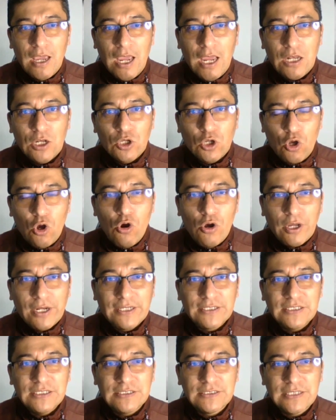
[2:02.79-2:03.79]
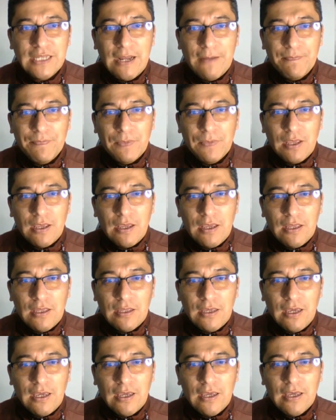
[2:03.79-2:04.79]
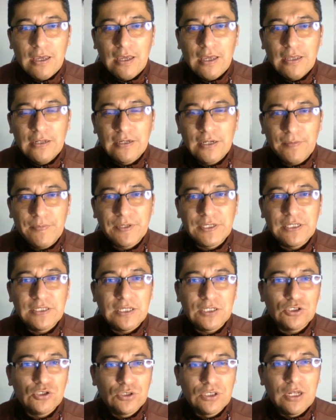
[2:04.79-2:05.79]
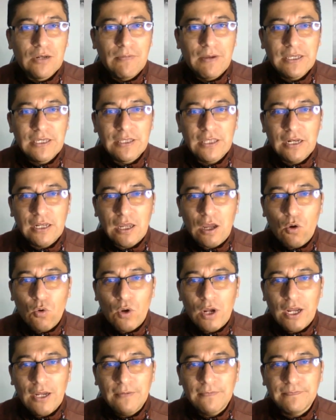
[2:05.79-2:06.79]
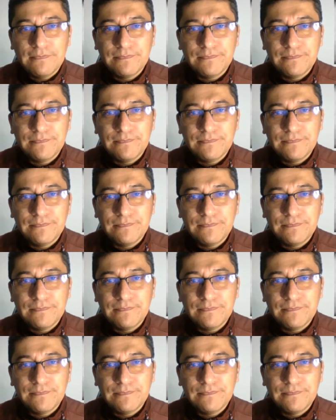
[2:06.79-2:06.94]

el congresista eh, en representación del Valle del Cauca.